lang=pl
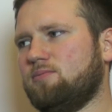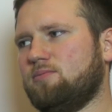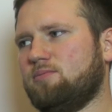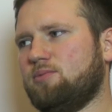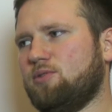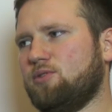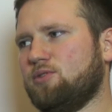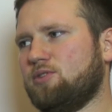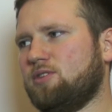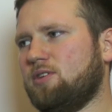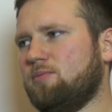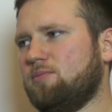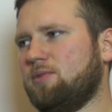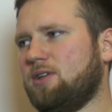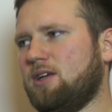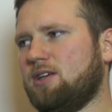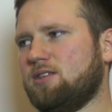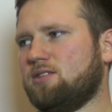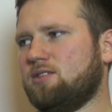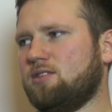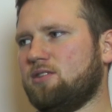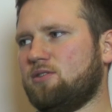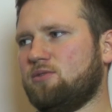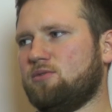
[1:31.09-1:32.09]
po
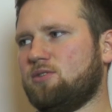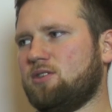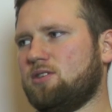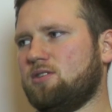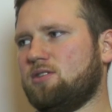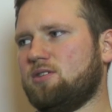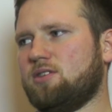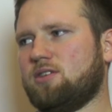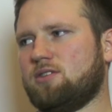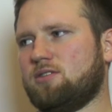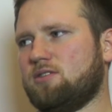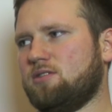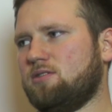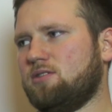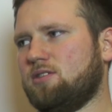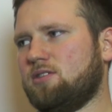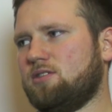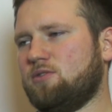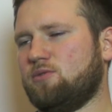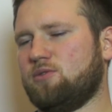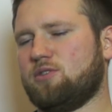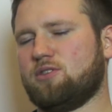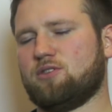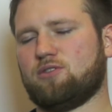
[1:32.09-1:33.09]
18, jak już zaczę, zaczę,
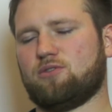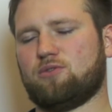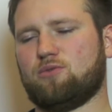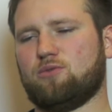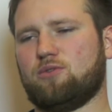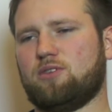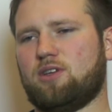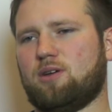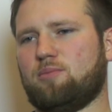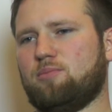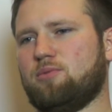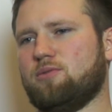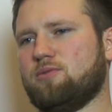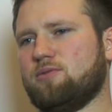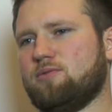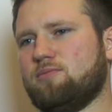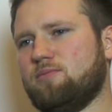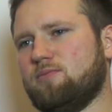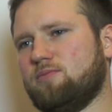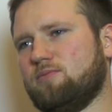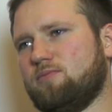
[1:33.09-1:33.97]
zaczęły się studia, po,